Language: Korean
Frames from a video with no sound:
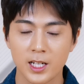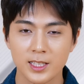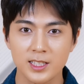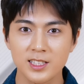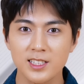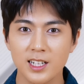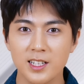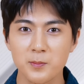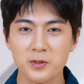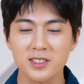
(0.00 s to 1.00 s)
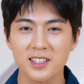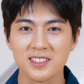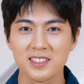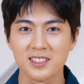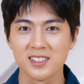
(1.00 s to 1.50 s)
진짜 기쁠
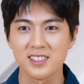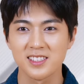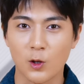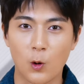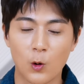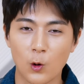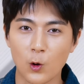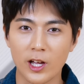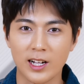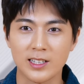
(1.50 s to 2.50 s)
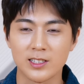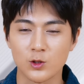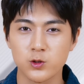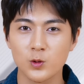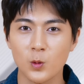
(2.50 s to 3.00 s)
때는 더 약간
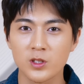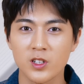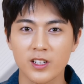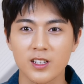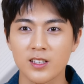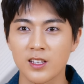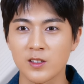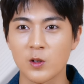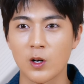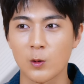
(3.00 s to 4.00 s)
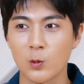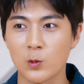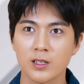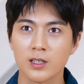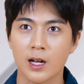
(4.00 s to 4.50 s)
충동적이게 되는 것 같고
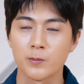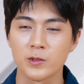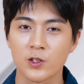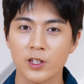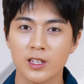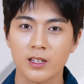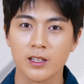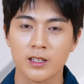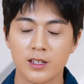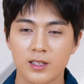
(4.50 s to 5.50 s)
그 감정에 되게